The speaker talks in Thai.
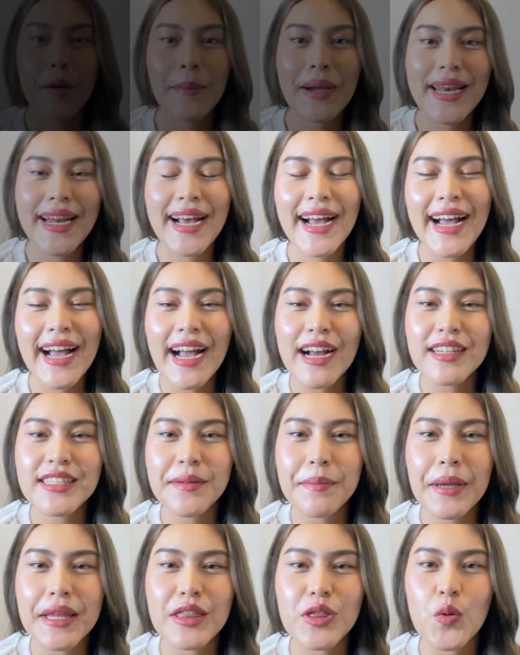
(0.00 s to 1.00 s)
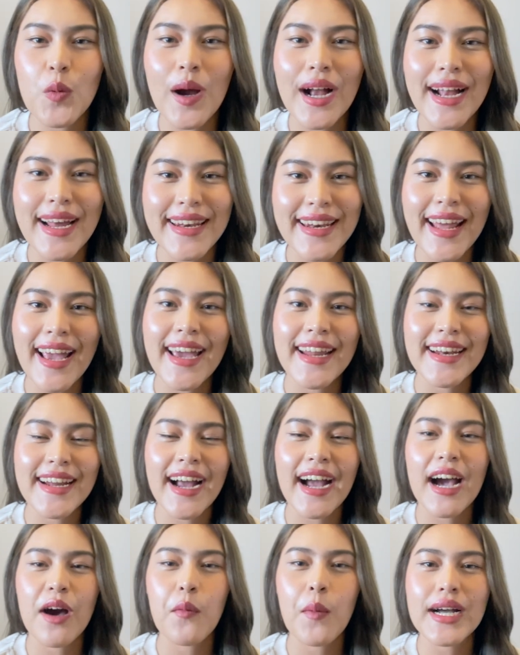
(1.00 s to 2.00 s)
อมานะคะก็จะเป็นตัวกันแดด
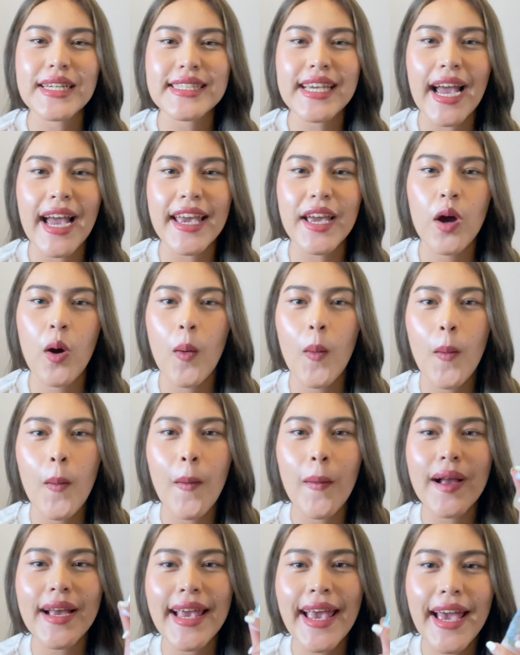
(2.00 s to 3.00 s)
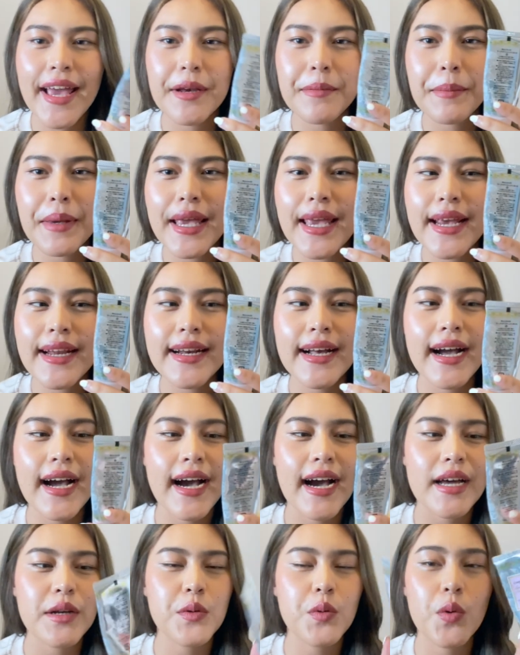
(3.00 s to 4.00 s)
นะคะว่าใช้โค้งแคนเมคนะ
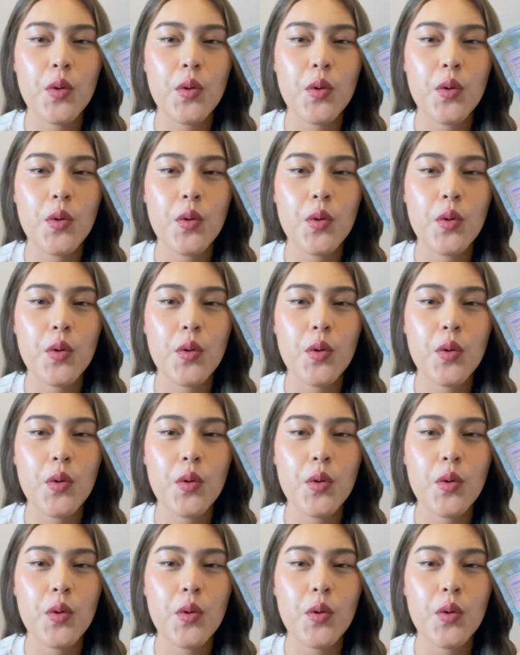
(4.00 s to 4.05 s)
คะทุก